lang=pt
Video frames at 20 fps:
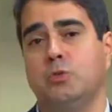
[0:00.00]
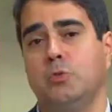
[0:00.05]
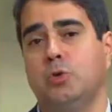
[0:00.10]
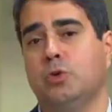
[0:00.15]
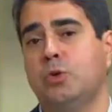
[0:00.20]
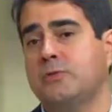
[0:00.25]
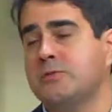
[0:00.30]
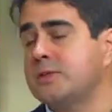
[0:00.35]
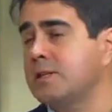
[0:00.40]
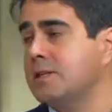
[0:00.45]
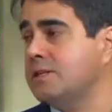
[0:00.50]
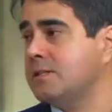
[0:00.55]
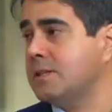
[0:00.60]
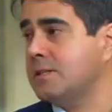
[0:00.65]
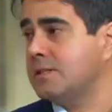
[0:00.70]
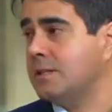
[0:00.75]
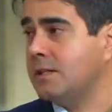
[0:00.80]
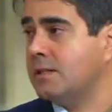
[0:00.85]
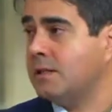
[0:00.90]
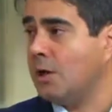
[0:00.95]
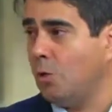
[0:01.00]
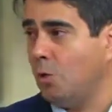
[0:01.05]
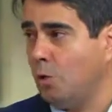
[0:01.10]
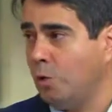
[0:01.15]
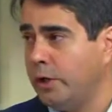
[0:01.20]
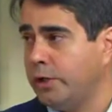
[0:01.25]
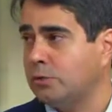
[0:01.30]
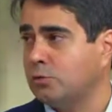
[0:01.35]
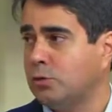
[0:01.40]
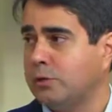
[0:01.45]
de
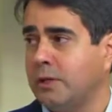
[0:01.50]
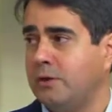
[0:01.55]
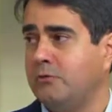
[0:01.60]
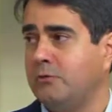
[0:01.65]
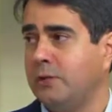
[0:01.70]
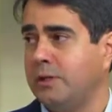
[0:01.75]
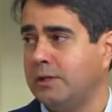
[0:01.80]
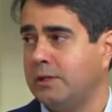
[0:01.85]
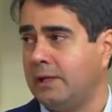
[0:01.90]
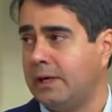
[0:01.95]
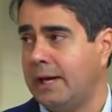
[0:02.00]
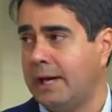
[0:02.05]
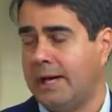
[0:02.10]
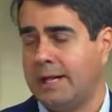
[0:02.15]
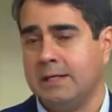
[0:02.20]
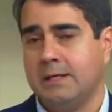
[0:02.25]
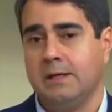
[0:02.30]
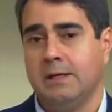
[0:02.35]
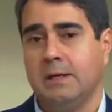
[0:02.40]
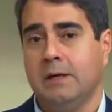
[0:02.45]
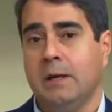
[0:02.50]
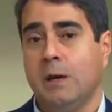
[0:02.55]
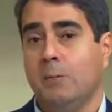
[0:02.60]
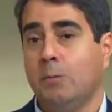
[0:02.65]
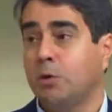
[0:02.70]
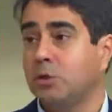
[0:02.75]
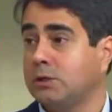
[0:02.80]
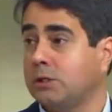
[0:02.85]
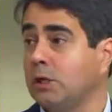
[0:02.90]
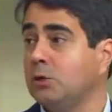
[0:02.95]
1968, quando ele foi entregue,
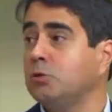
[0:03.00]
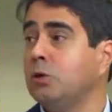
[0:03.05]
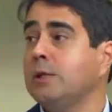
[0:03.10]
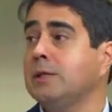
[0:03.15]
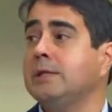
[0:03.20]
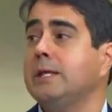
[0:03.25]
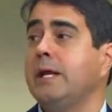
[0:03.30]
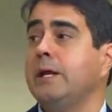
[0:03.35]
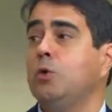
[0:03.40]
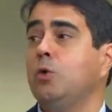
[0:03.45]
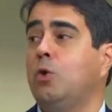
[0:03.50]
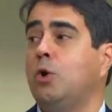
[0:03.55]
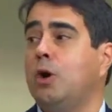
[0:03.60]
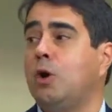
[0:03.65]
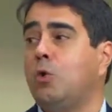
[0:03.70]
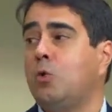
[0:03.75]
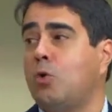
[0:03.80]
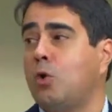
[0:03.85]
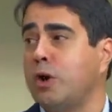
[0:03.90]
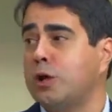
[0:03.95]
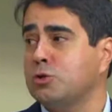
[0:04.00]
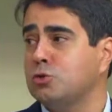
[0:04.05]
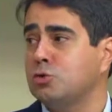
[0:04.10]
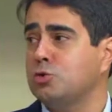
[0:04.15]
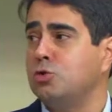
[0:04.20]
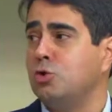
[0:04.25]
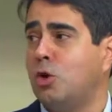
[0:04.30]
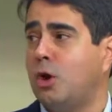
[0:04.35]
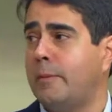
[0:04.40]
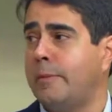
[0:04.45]
portanto, anterior ao Código
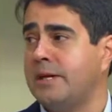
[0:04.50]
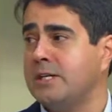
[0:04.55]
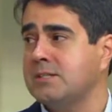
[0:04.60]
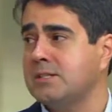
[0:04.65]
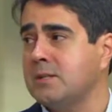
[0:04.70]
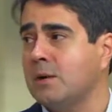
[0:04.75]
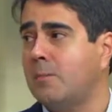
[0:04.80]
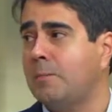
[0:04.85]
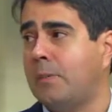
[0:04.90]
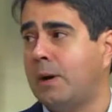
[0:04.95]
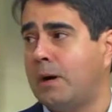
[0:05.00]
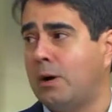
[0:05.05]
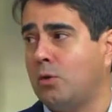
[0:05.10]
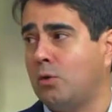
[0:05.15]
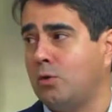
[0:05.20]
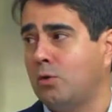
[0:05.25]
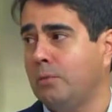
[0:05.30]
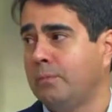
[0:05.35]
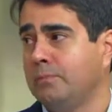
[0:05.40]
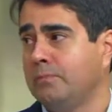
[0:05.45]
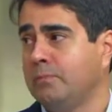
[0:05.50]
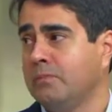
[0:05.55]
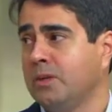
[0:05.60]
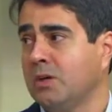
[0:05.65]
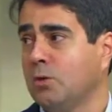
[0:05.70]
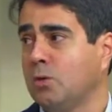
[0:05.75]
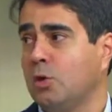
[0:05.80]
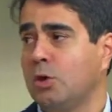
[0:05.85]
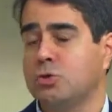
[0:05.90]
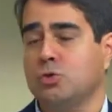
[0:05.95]
de Obras de São Paulo.
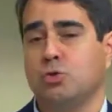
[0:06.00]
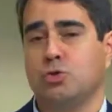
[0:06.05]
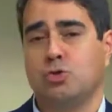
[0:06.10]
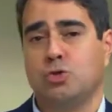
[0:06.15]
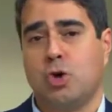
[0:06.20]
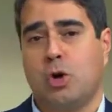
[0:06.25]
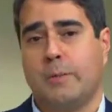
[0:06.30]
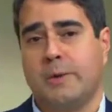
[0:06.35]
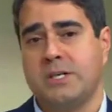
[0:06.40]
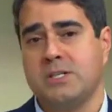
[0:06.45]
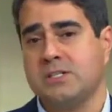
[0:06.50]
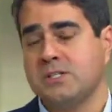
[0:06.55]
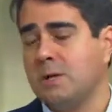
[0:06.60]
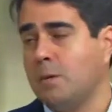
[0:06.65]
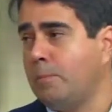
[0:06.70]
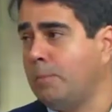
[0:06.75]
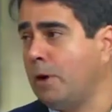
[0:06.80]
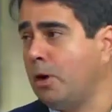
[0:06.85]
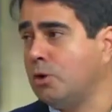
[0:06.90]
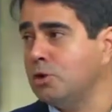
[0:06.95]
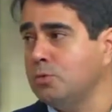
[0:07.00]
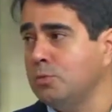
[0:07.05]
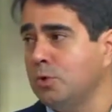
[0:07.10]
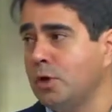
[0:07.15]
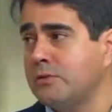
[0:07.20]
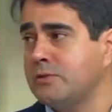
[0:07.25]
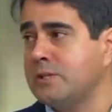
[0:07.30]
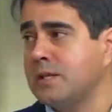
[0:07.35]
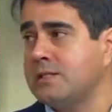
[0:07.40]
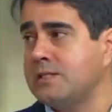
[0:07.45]
Código de Obras de São Paulo de
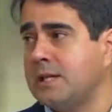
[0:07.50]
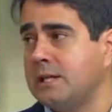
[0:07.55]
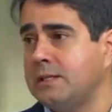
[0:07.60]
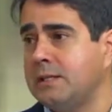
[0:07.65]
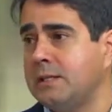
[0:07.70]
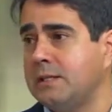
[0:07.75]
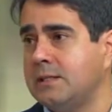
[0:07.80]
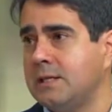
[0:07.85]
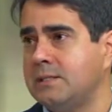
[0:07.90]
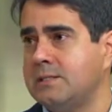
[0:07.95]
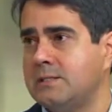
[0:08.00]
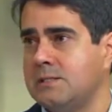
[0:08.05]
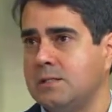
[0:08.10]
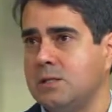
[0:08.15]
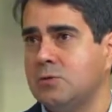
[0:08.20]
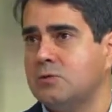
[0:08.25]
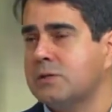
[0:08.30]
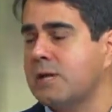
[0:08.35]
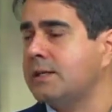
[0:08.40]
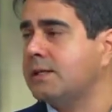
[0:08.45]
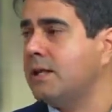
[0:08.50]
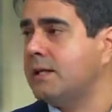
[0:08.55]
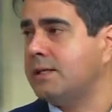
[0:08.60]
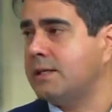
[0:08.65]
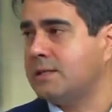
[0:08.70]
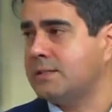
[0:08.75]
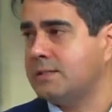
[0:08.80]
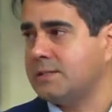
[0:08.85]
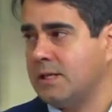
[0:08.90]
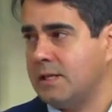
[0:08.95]
1975,
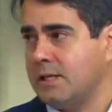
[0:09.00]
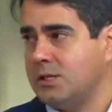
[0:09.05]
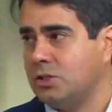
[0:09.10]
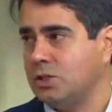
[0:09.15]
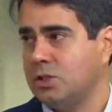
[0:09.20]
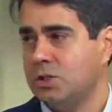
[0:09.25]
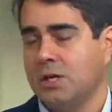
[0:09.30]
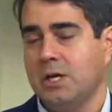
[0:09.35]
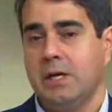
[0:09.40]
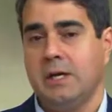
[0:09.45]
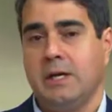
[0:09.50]
76